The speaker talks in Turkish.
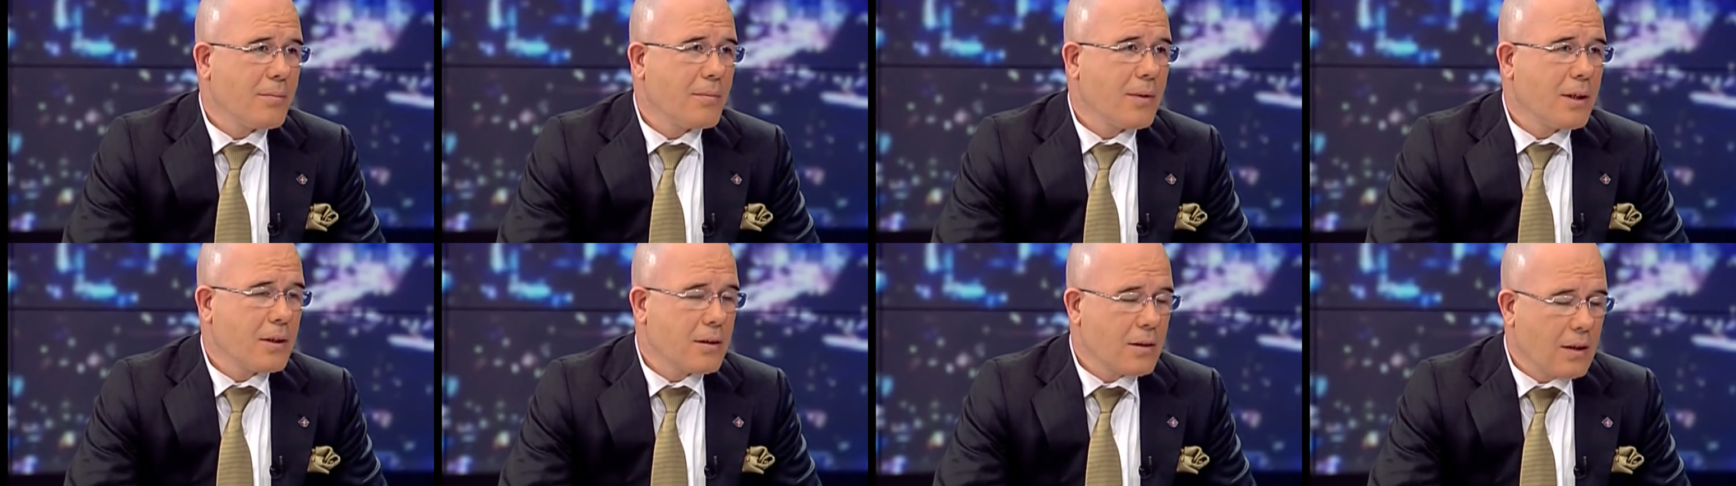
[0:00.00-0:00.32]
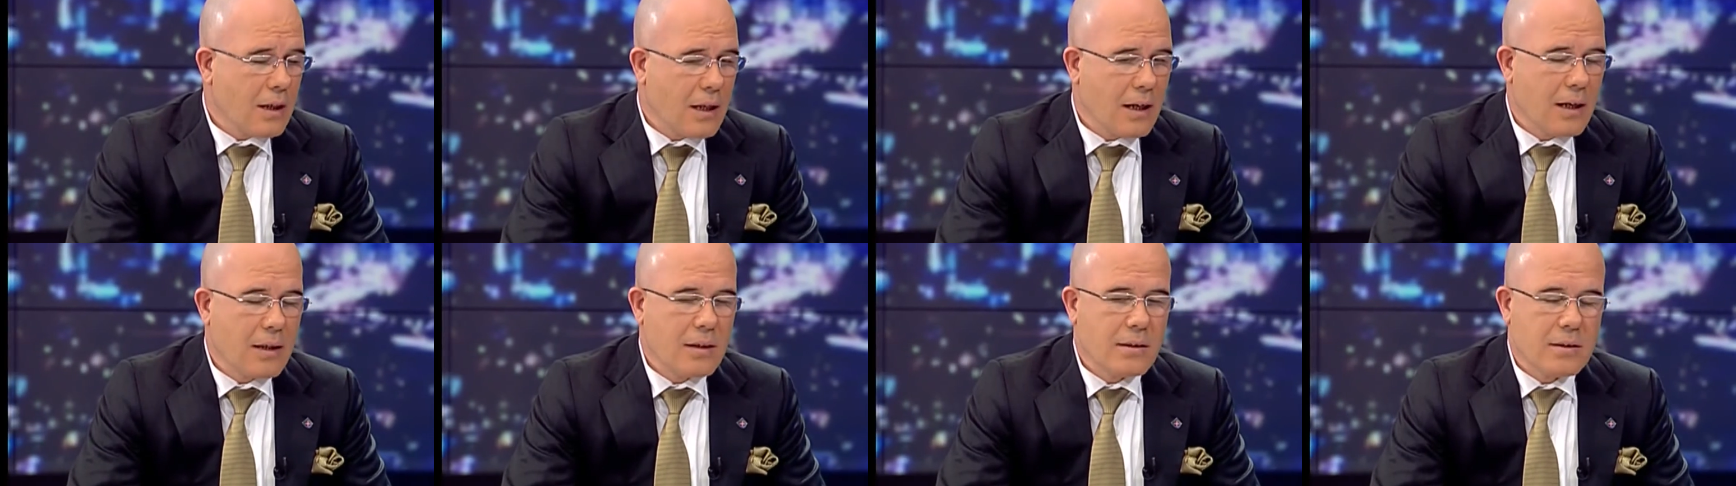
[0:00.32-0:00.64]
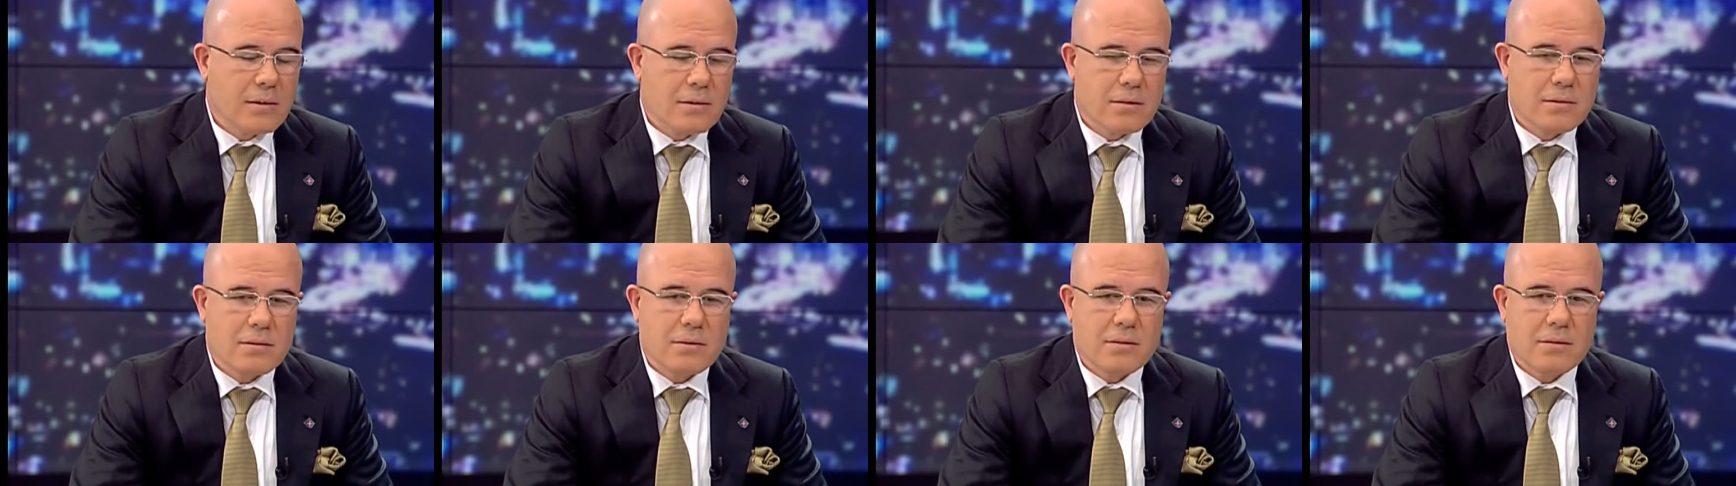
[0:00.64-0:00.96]
Ben yani
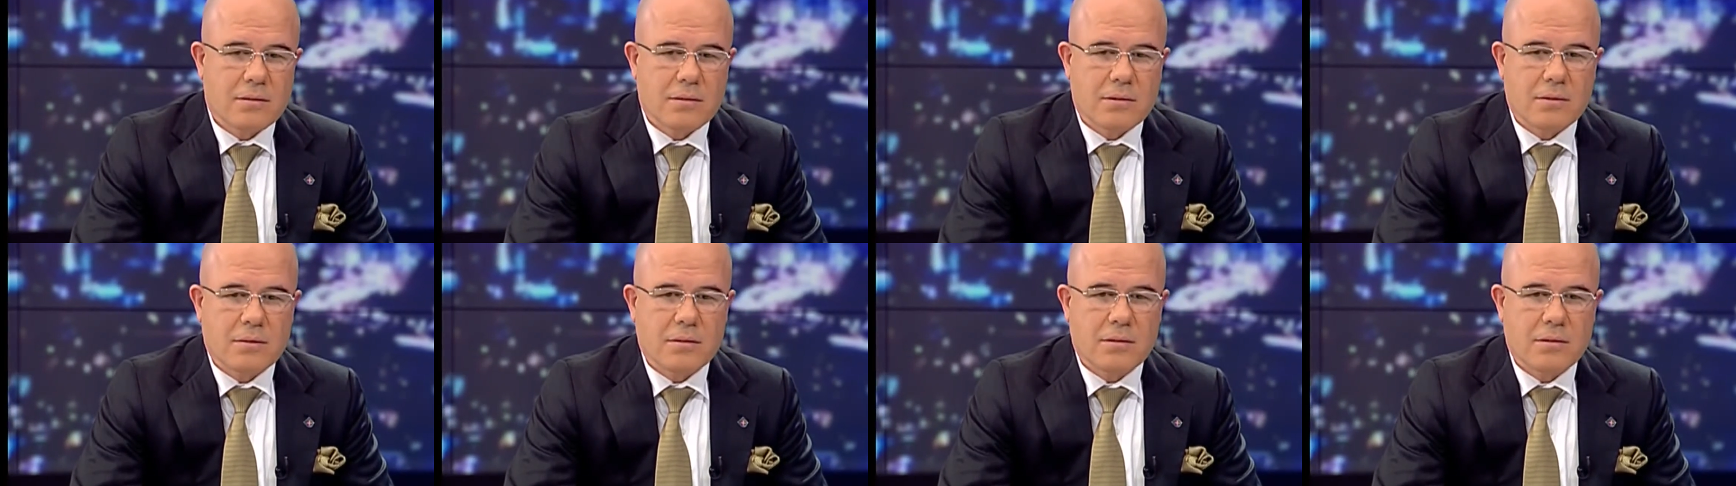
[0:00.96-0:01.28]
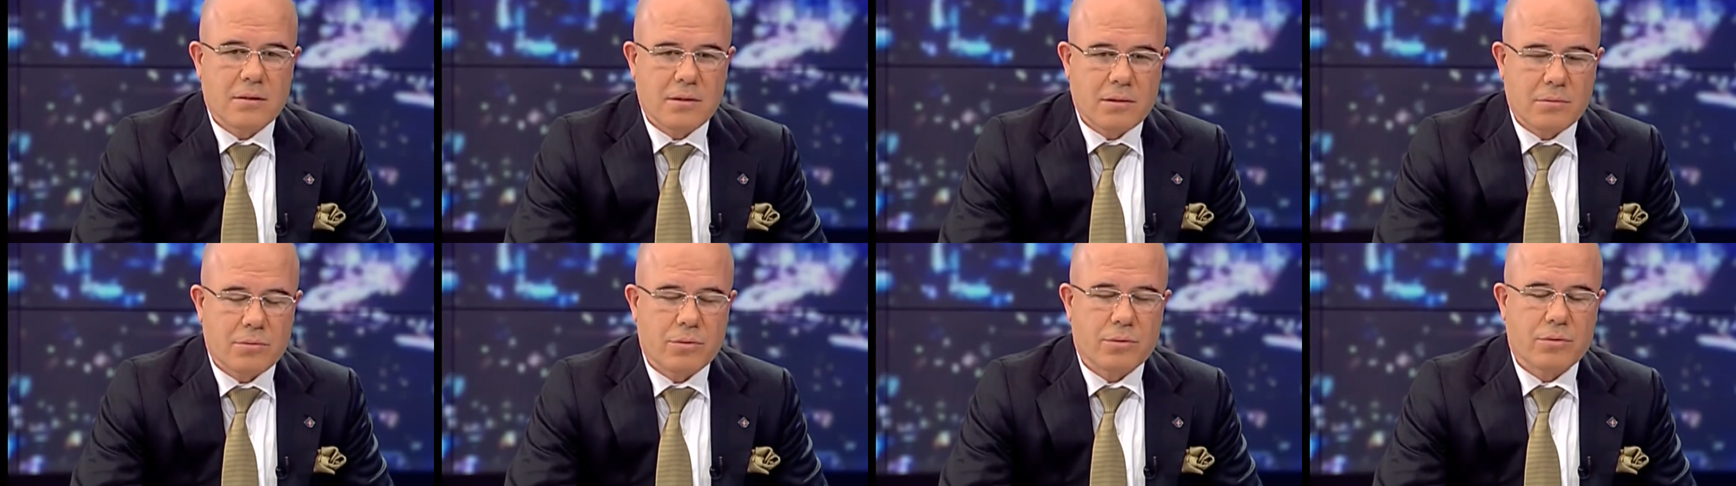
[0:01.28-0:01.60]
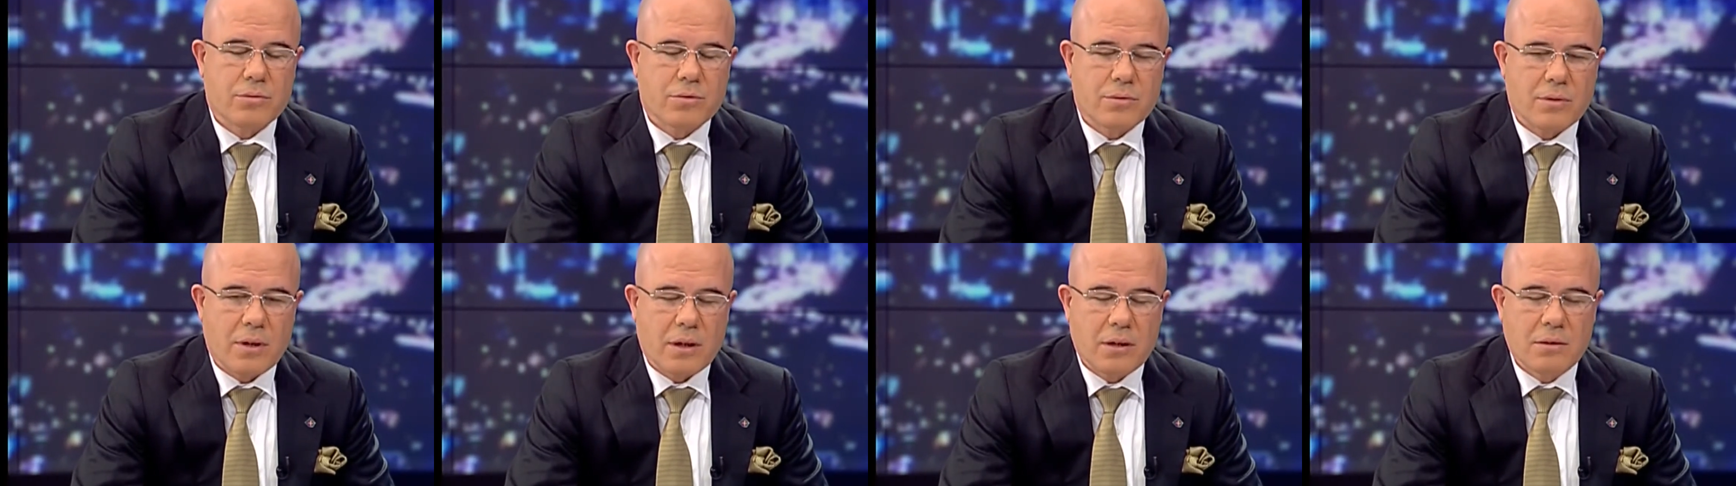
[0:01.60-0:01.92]
e, iyi bir
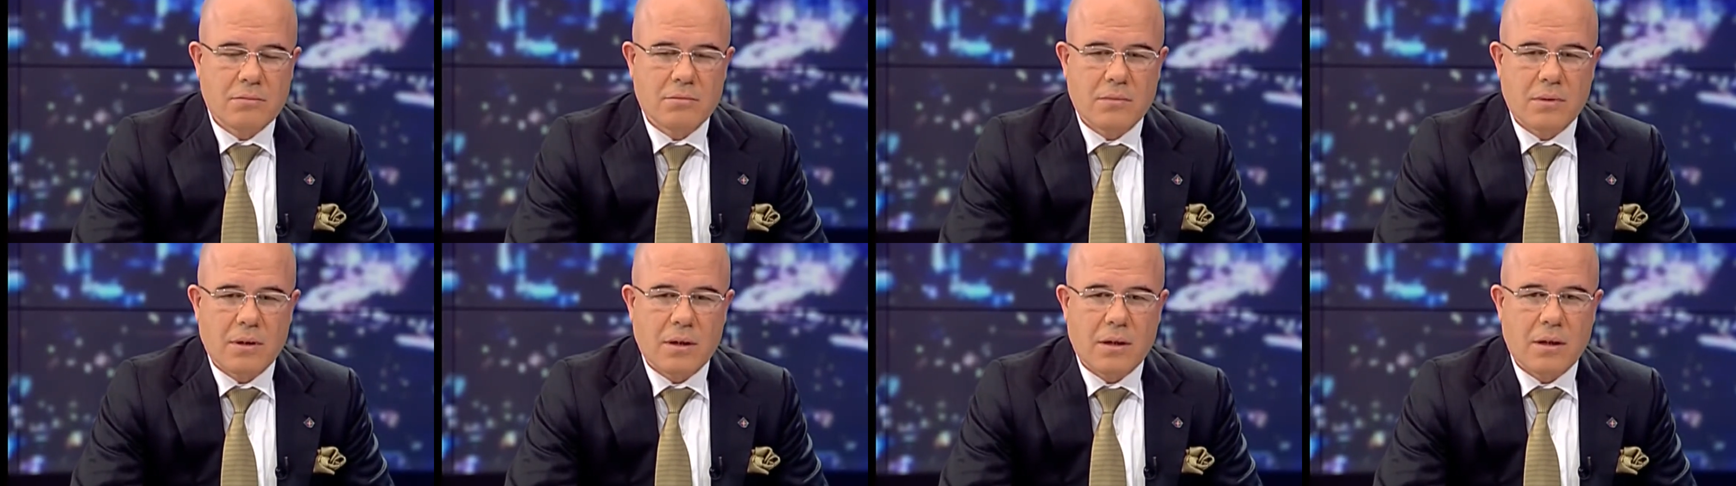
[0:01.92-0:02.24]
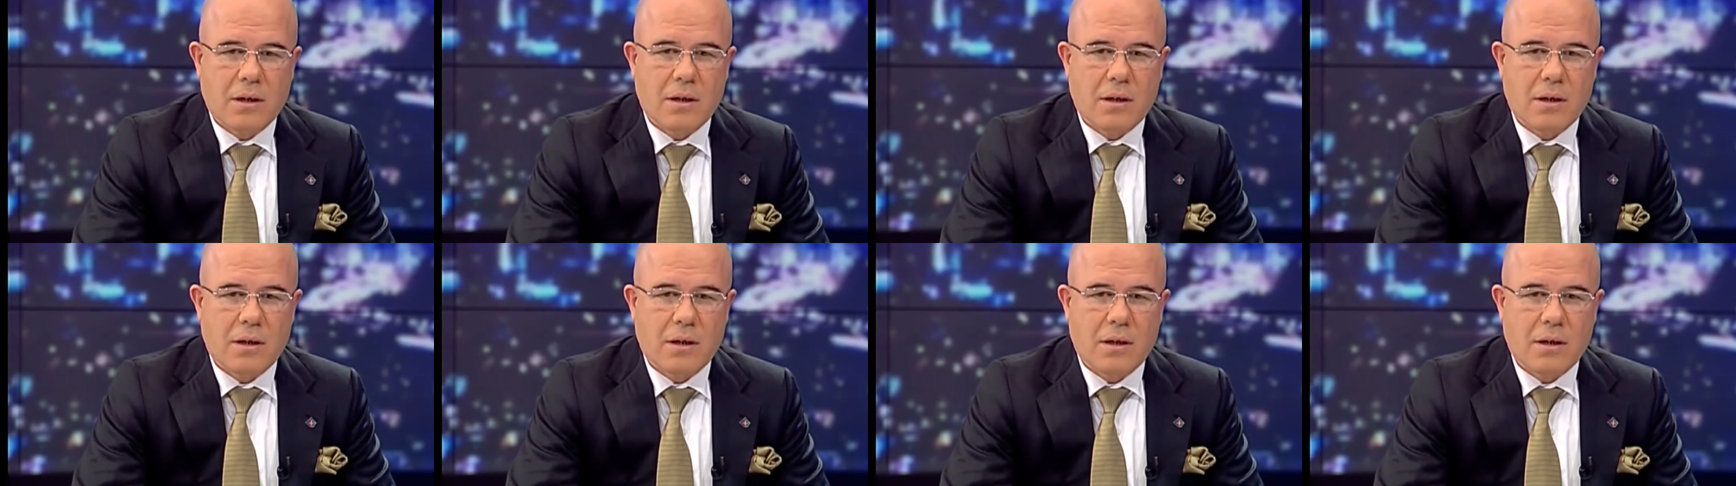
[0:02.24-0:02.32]
ustayım.